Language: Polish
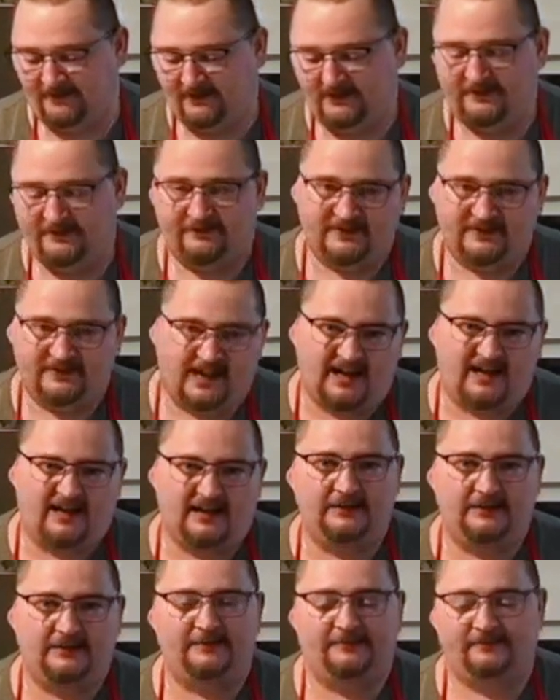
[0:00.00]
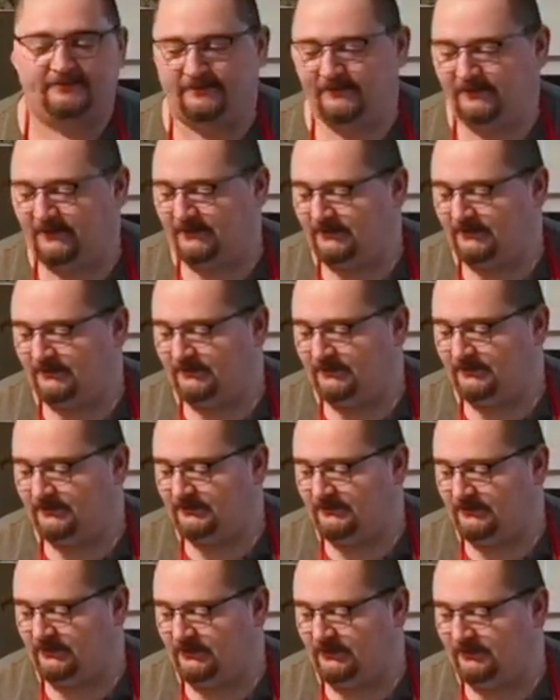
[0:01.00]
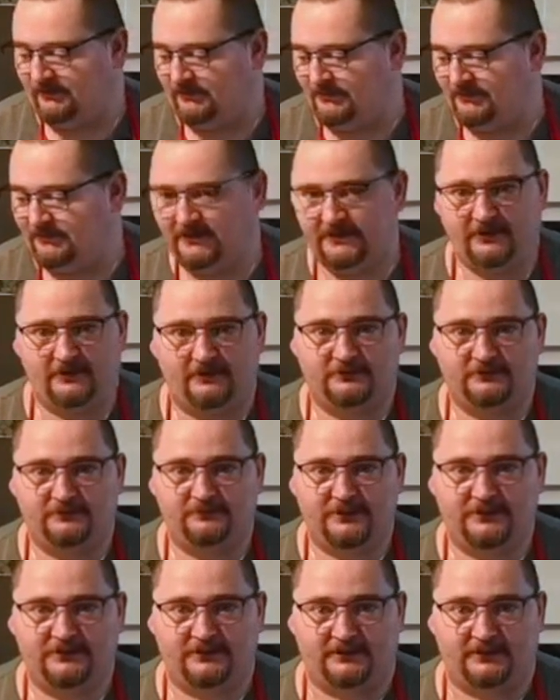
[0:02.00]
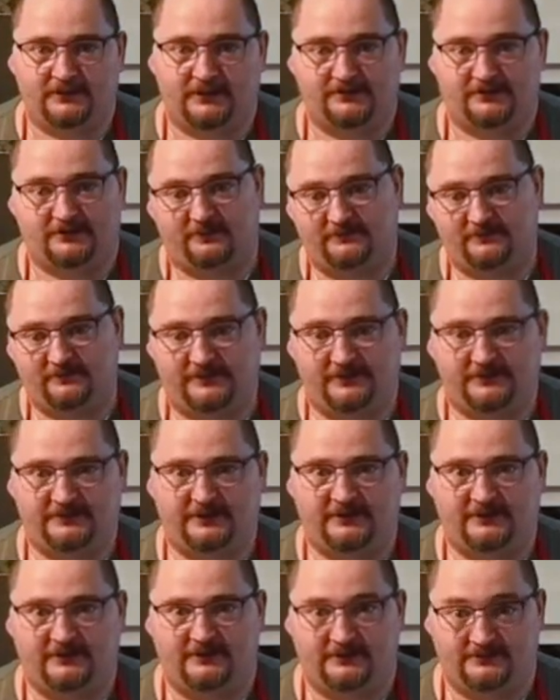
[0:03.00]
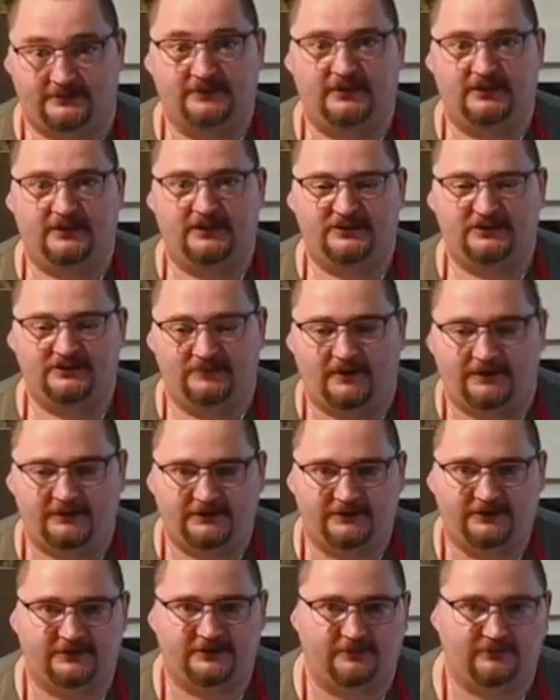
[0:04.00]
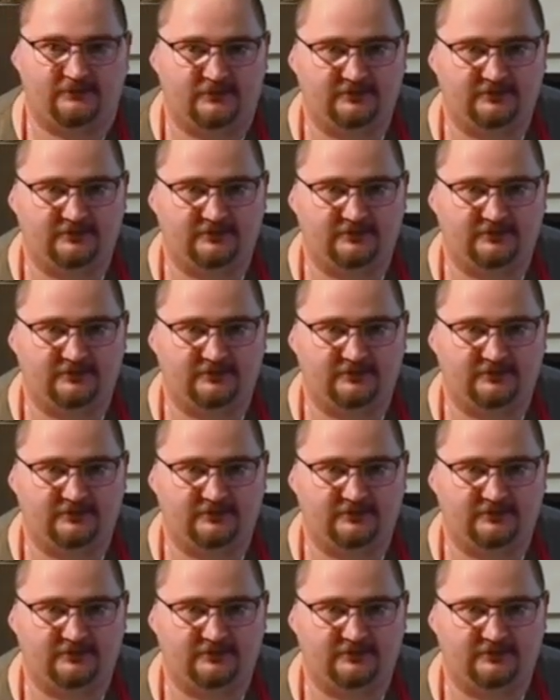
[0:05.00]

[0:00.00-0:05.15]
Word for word: ale i choroba mnie nie rozpieszcza, także jest jak jest. Trzymajcie się ciepło.